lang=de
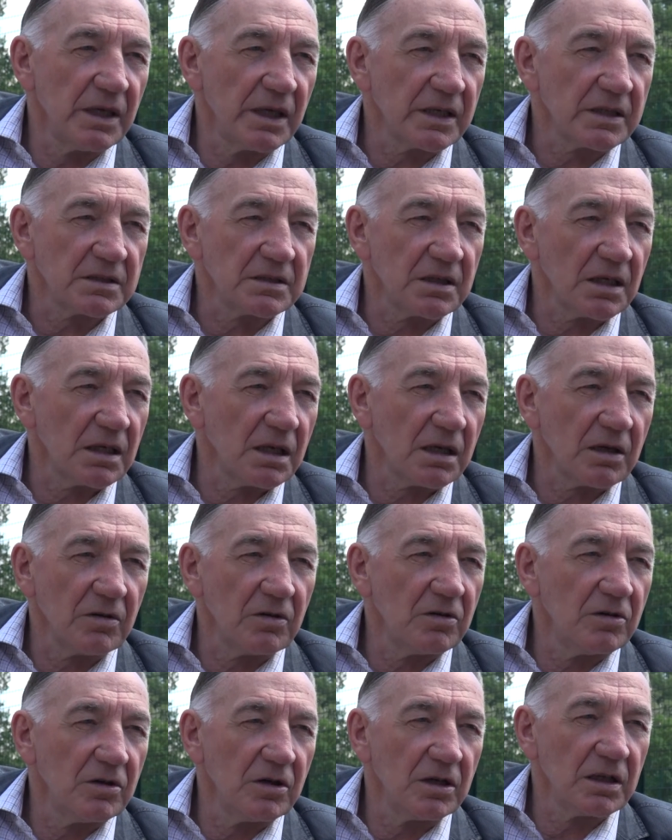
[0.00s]
x Titel
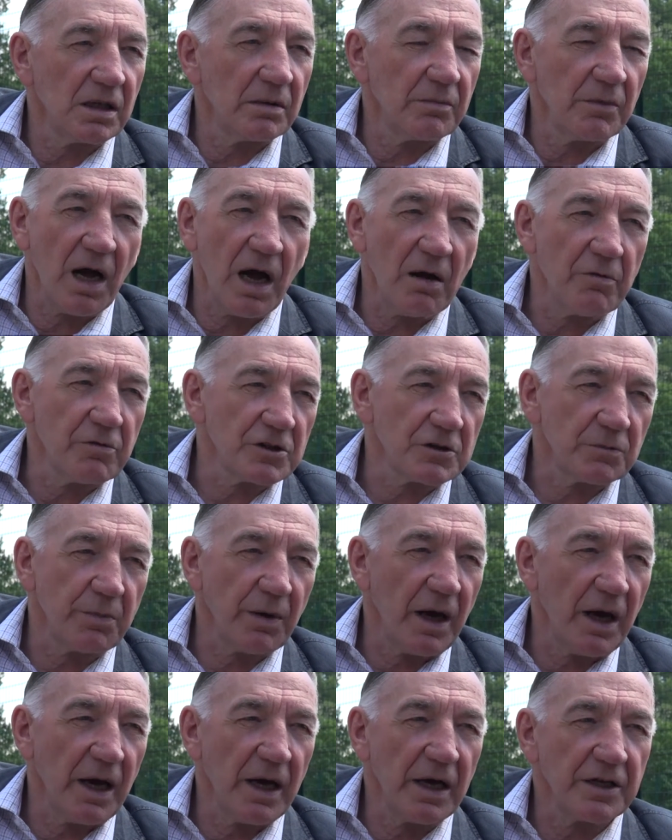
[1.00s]
geholt im
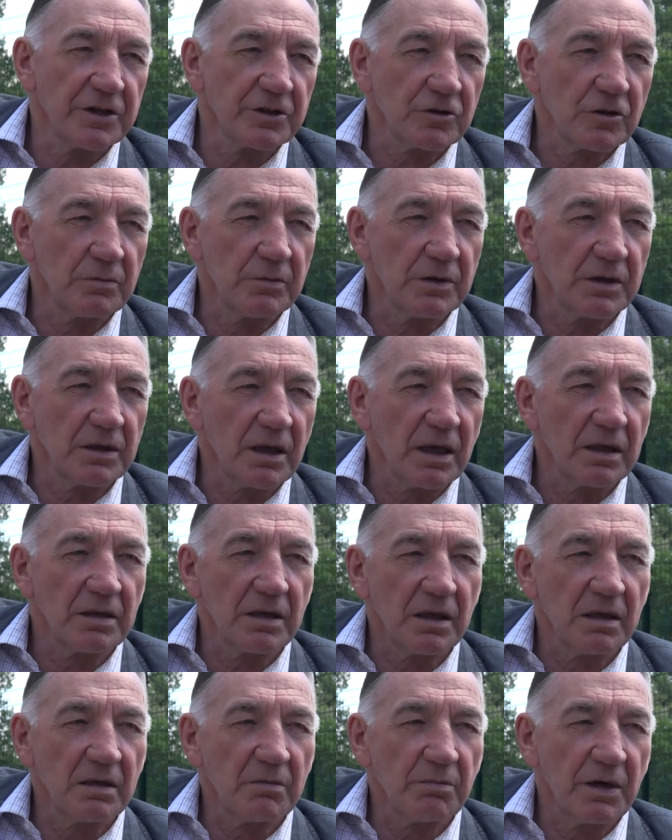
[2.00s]
Nachwuchsbereich, drum und dran.
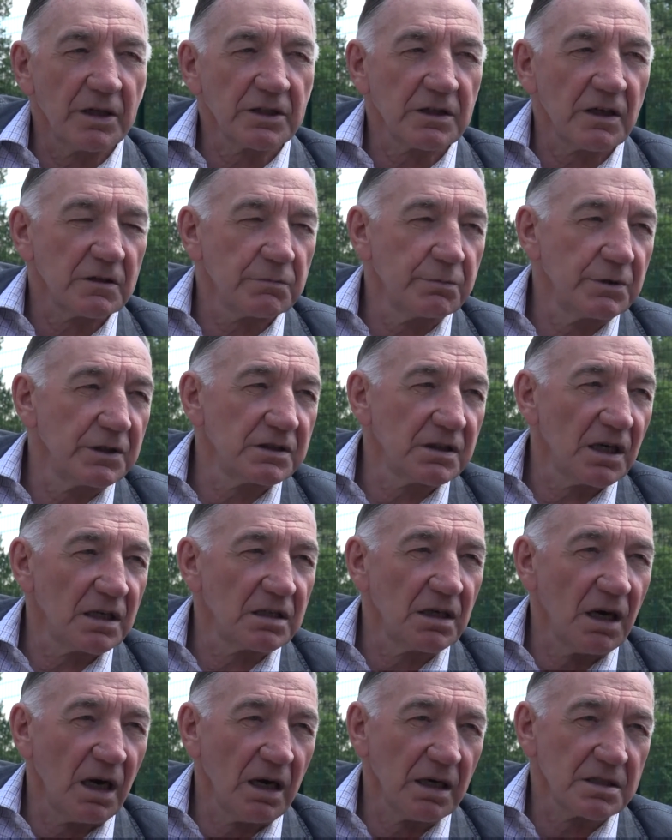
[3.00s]
Die Mannschaft spielt
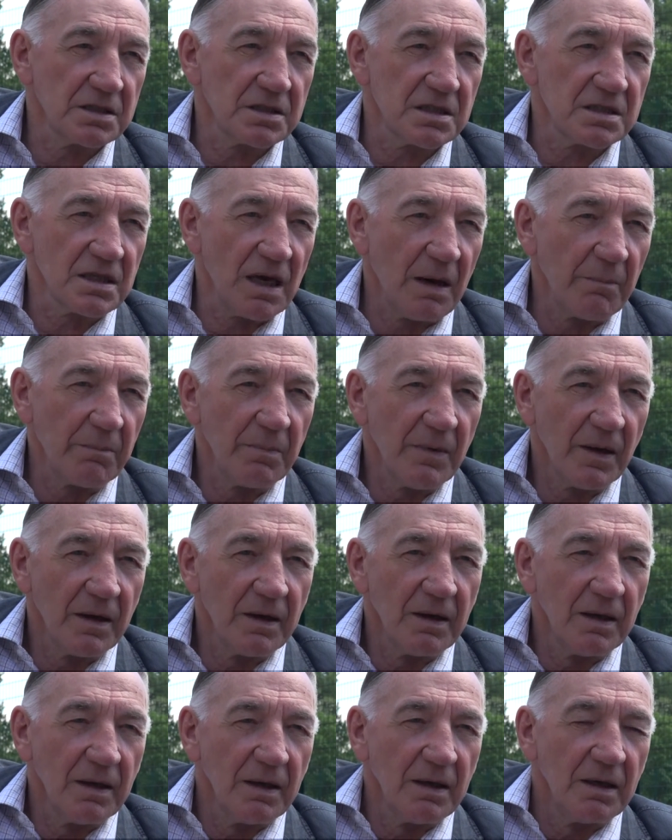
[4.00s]
seit Jahren zusammen.
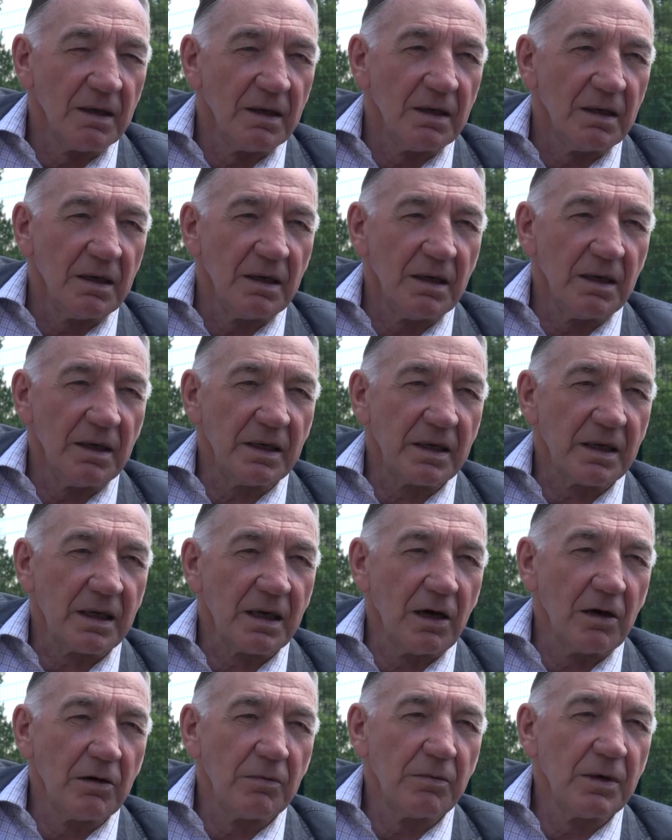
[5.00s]
Ich
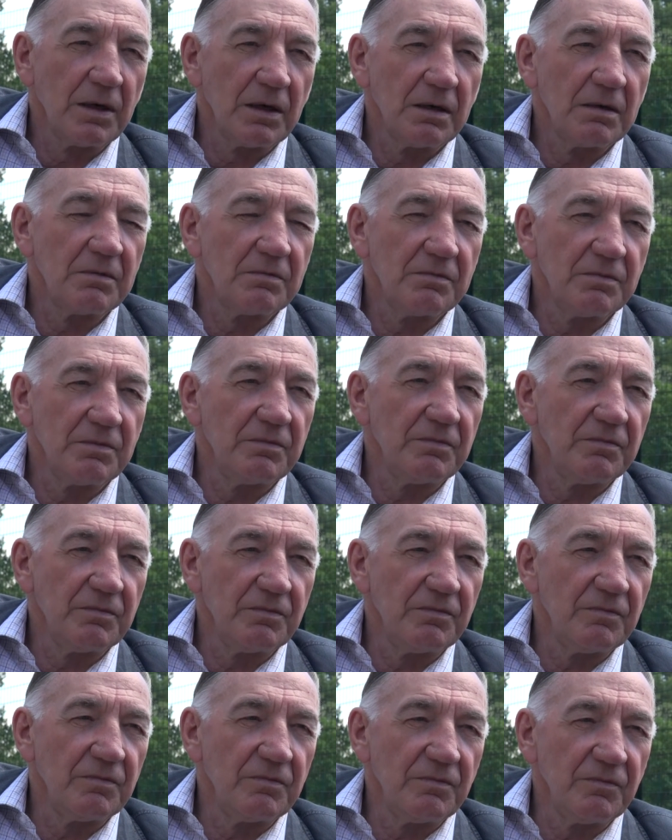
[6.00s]
glaube,
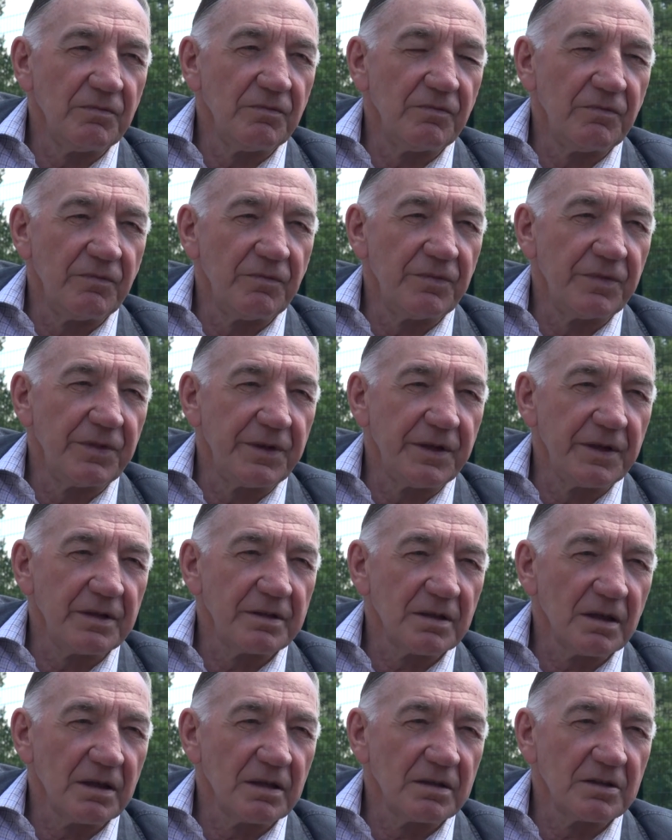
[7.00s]

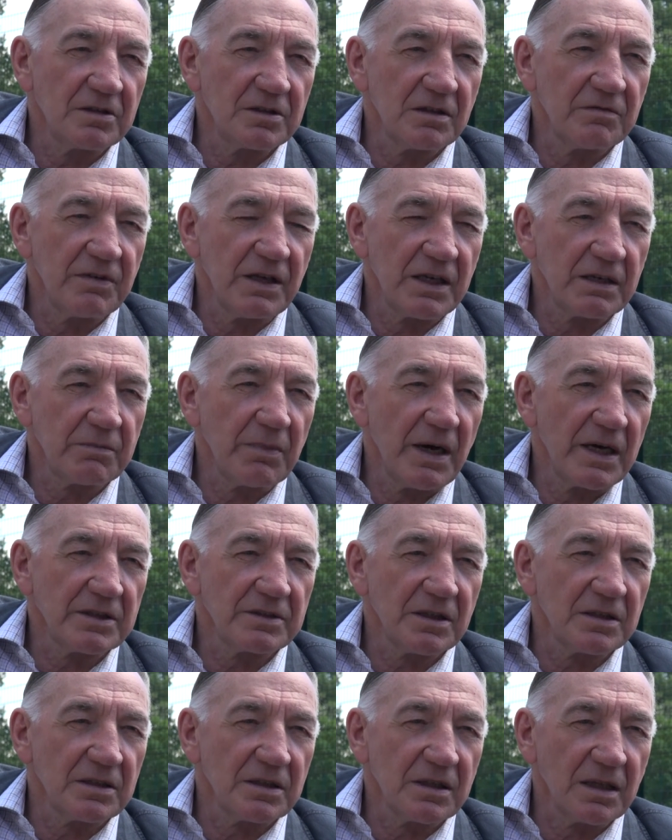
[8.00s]
dieser, dieser
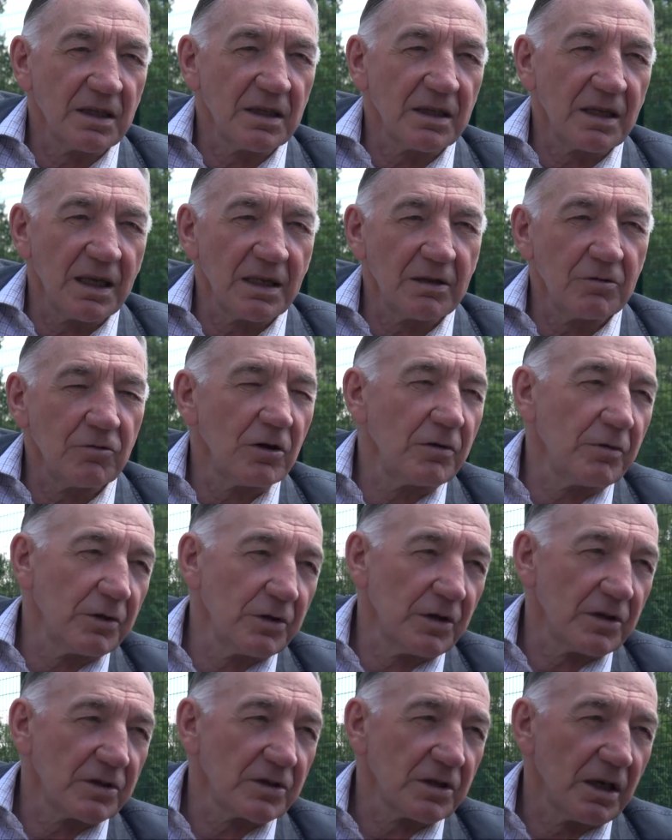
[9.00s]
Weltmeistertitel geht nur über
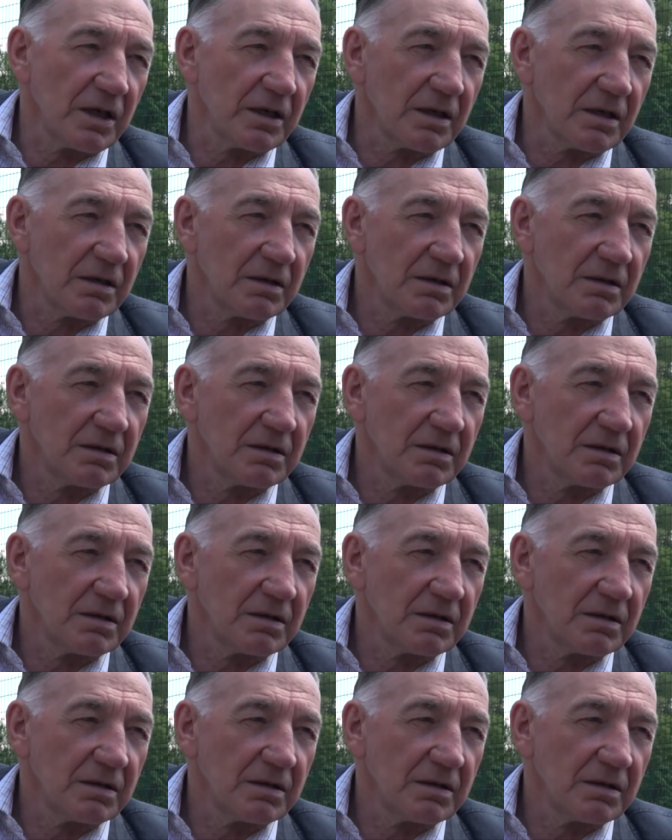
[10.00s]
Deutschland.